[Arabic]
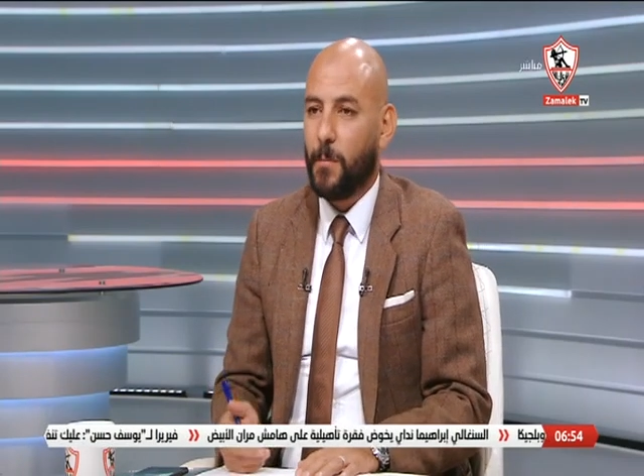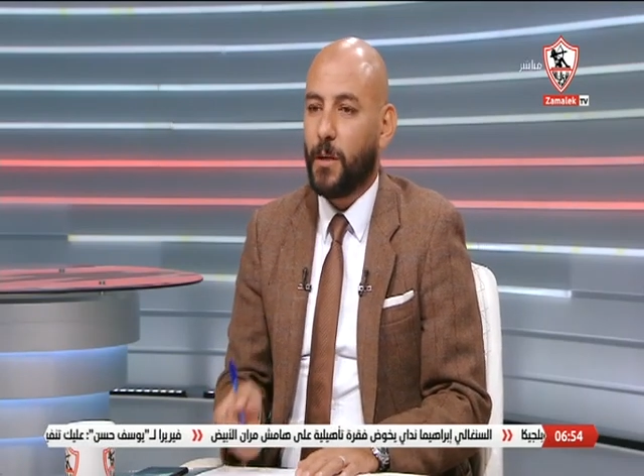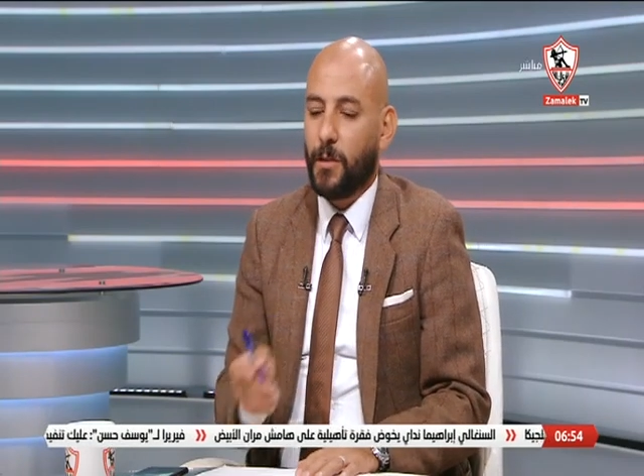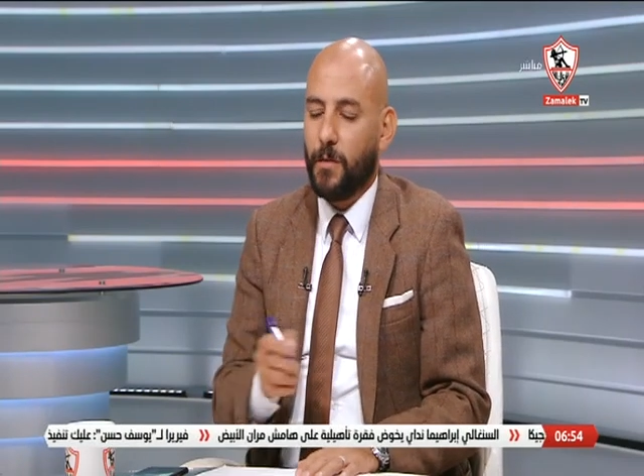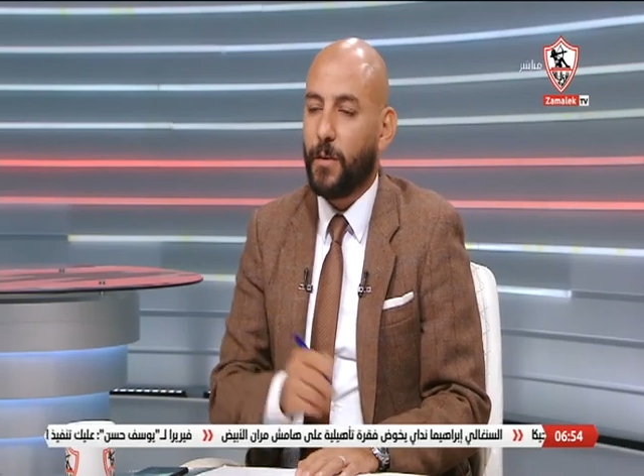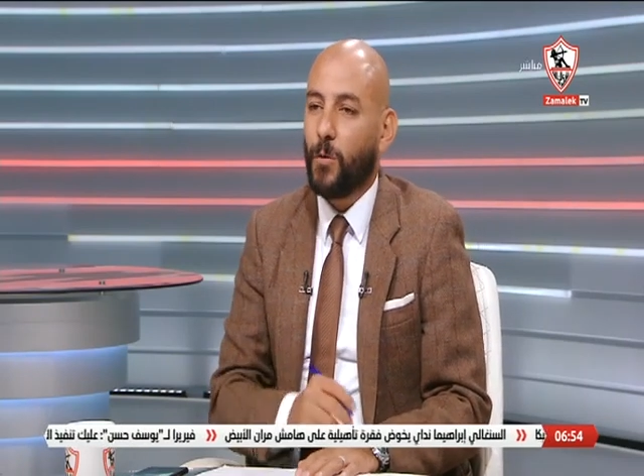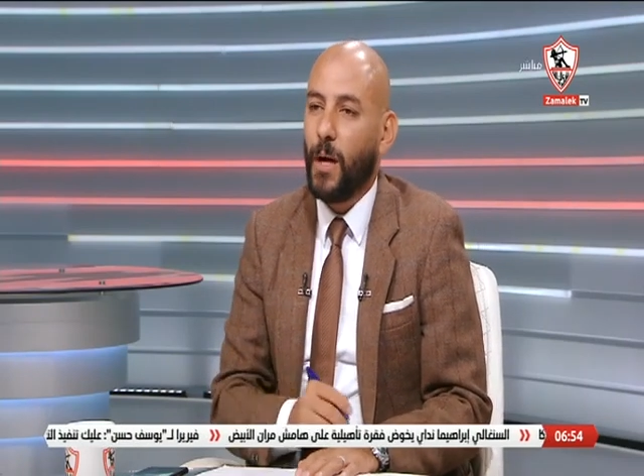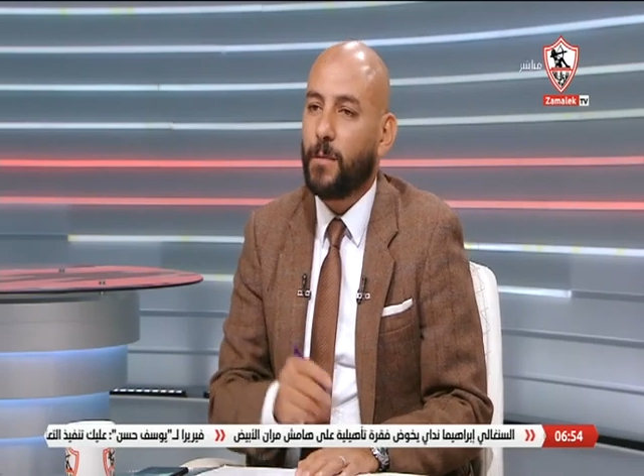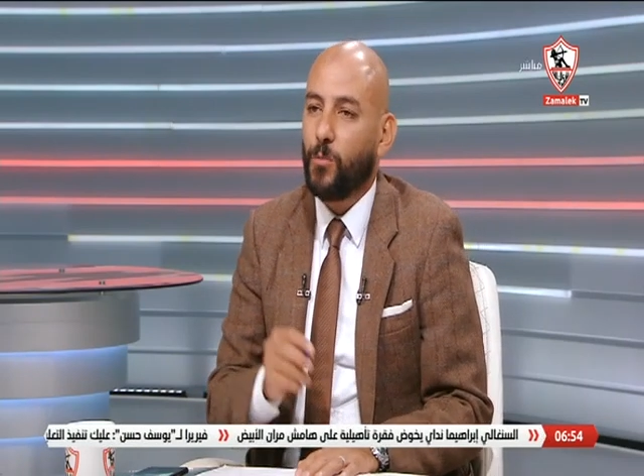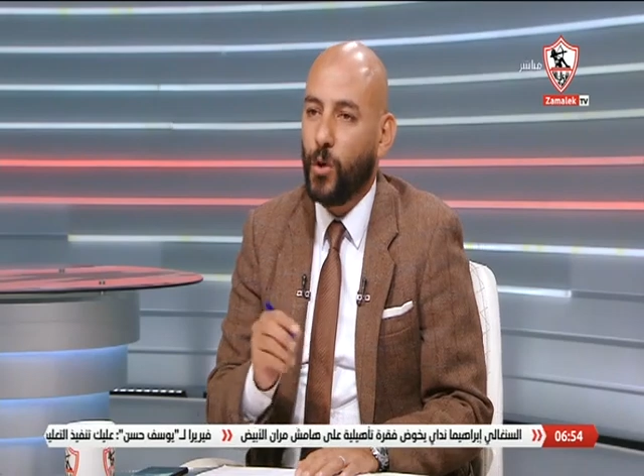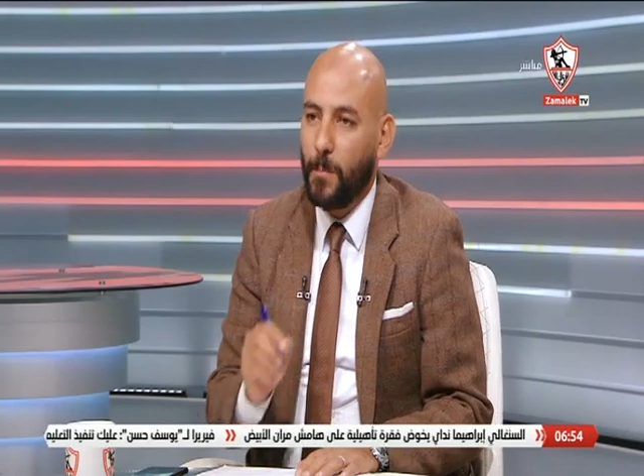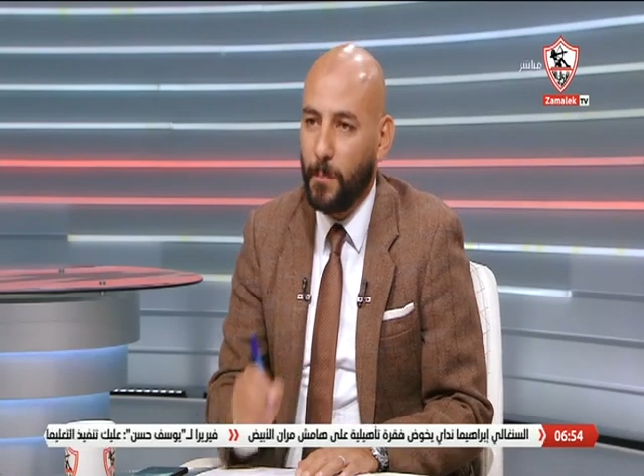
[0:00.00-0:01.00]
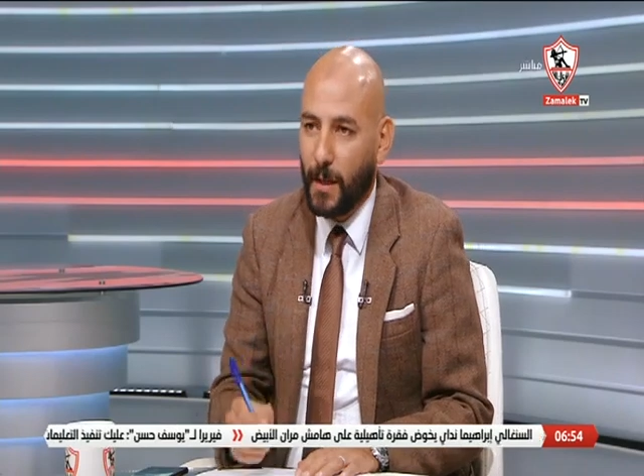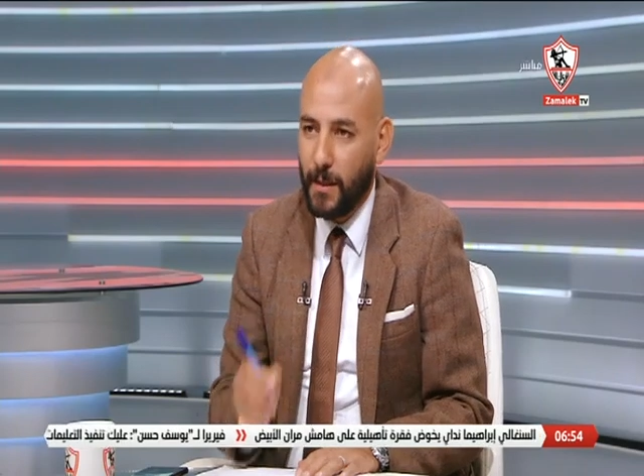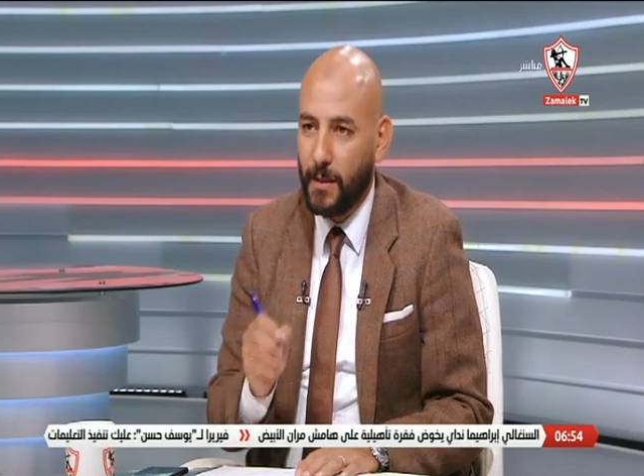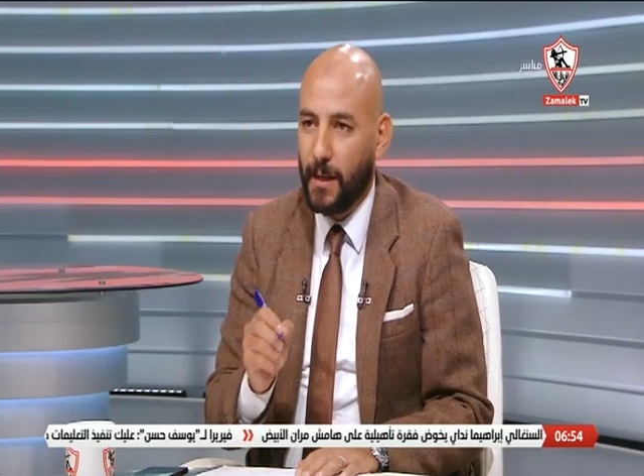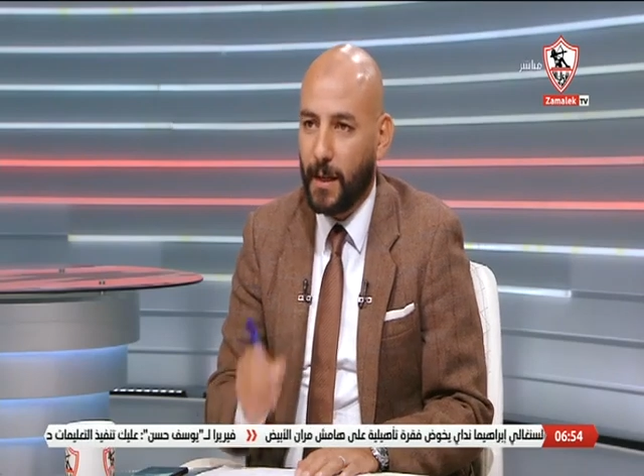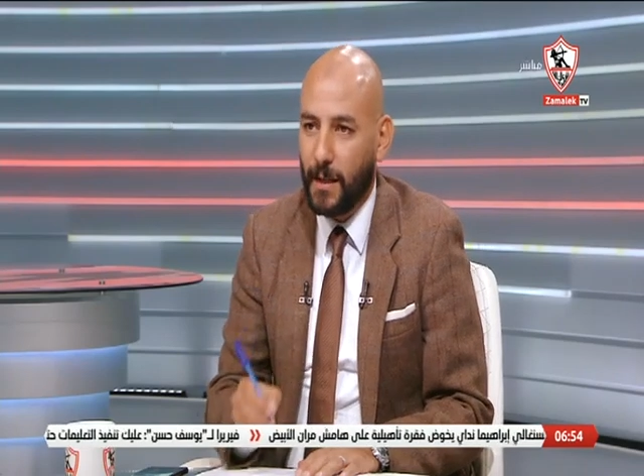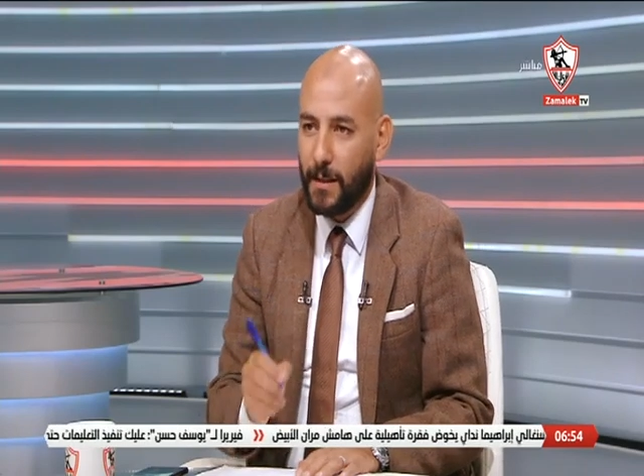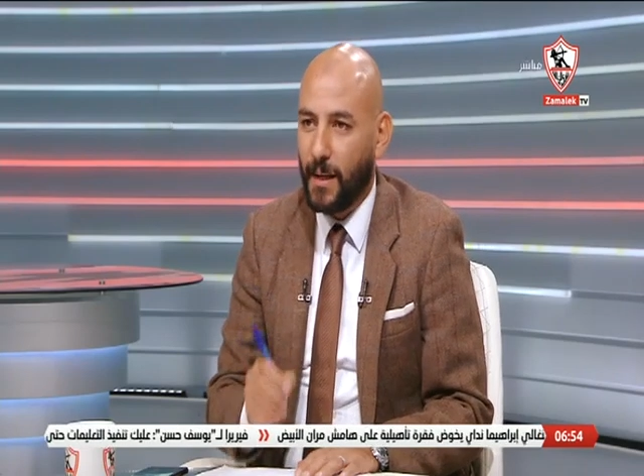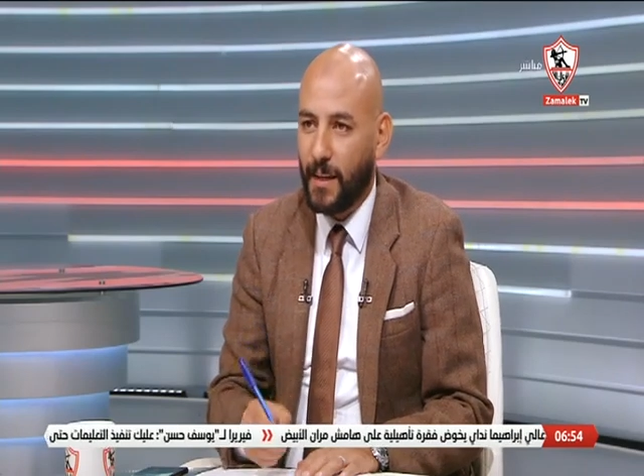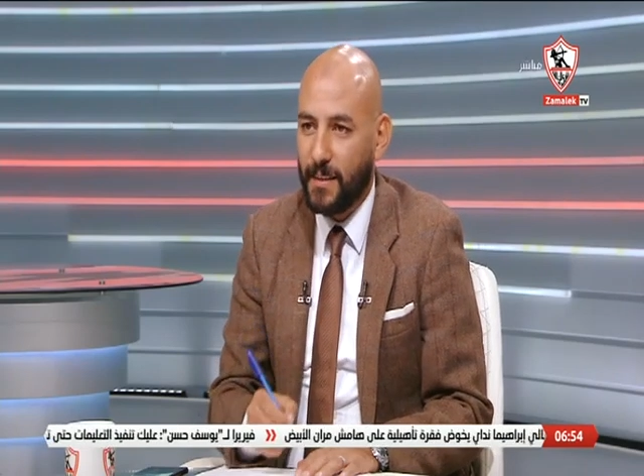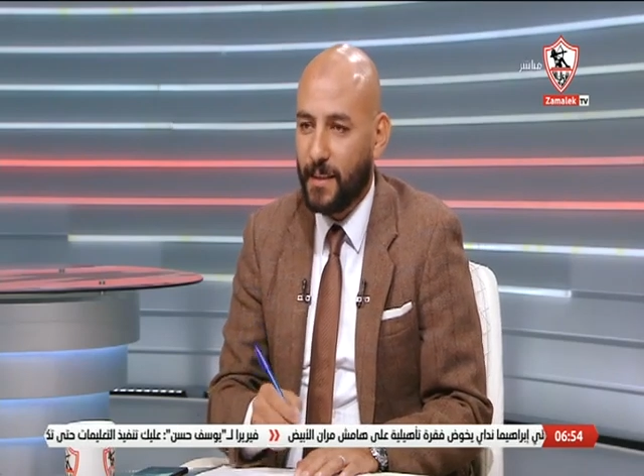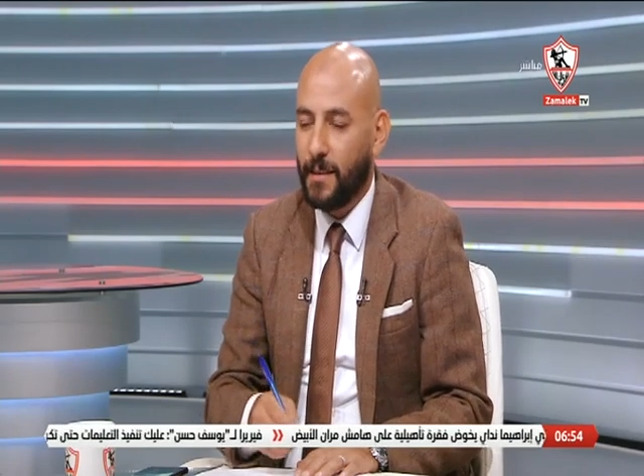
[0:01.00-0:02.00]
بالاضافه لواحد مهم جدا جدا
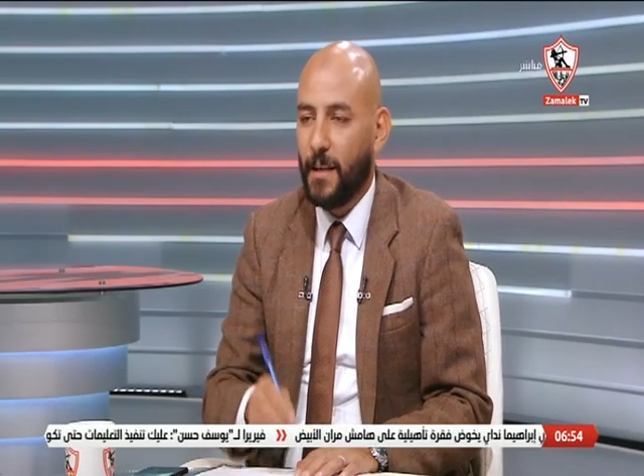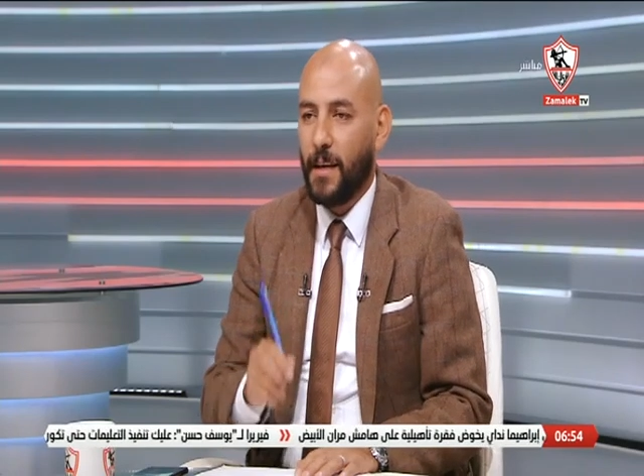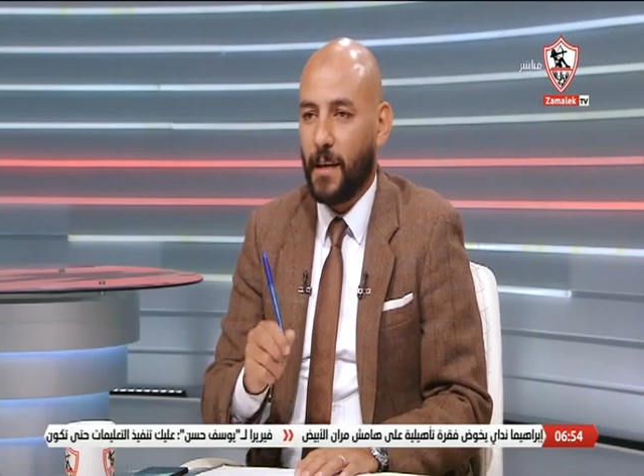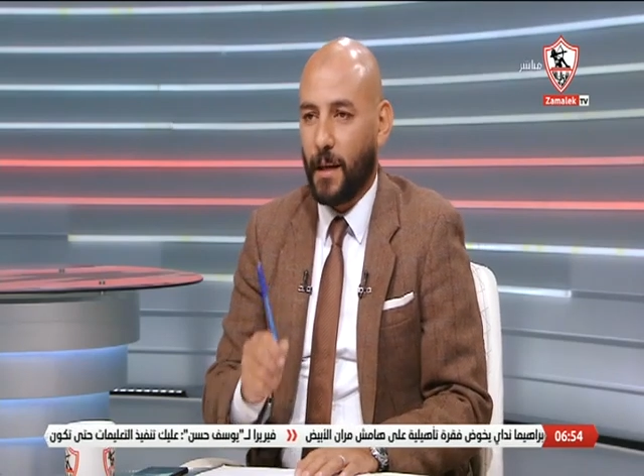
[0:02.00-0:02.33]
جدا